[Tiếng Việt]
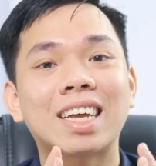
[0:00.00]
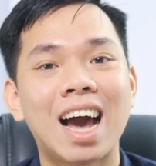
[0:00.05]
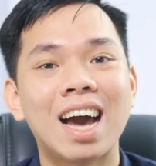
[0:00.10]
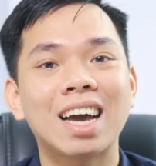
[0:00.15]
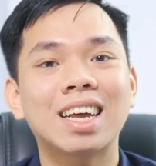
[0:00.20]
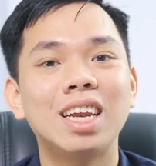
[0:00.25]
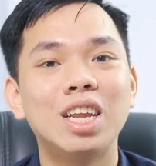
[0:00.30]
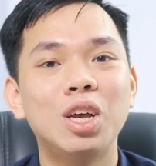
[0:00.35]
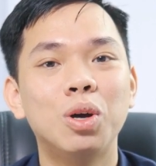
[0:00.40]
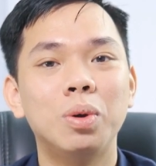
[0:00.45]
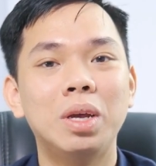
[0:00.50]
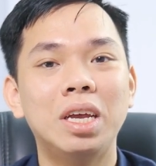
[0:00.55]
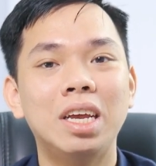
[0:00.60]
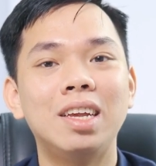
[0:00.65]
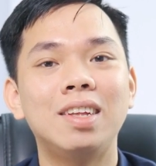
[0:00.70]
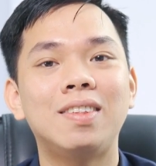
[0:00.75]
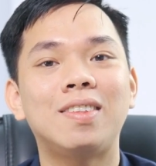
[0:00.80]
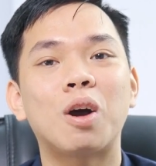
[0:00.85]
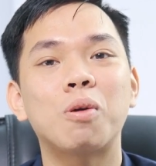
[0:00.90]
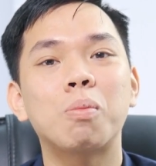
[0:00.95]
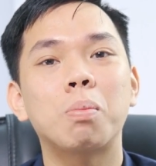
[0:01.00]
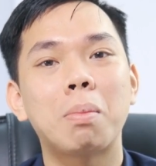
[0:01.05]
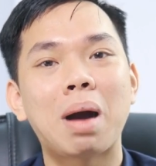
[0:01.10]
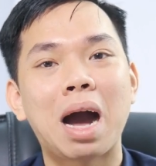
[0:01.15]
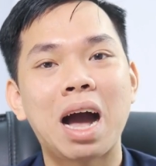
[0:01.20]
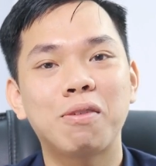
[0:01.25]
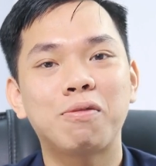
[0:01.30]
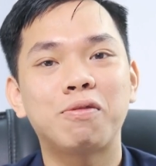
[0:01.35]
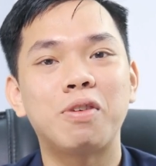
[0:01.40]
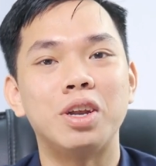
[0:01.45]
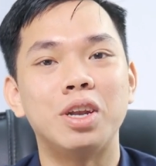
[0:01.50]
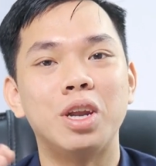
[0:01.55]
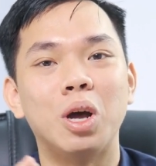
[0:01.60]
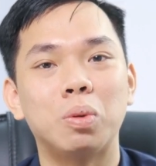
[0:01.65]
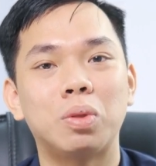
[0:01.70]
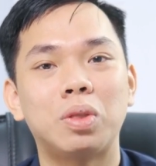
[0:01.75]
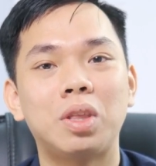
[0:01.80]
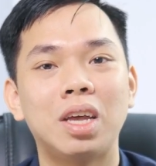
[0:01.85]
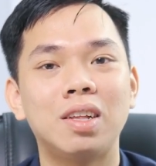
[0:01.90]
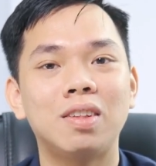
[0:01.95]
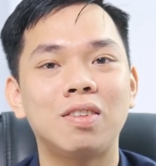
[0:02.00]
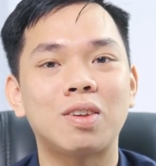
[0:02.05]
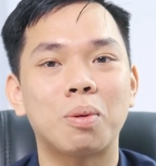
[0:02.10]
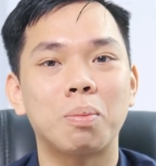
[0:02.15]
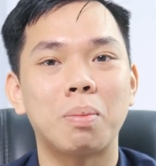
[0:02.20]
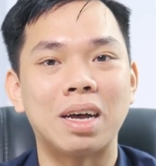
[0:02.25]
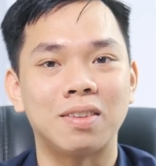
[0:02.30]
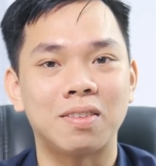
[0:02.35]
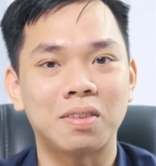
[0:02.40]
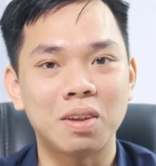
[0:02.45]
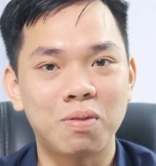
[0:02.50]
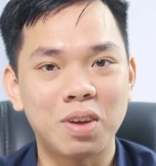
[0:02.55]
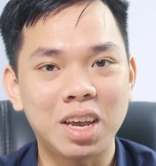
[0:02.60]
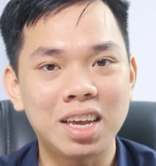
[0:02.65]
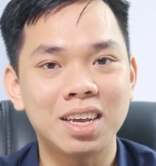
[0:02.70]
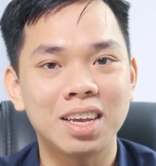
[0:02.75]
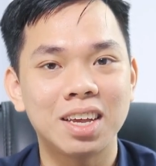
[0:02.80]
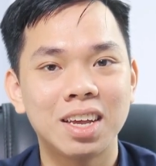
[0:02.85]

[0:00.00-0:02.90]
các lưu ý trong 3 phần đầu tiên trong bản CV.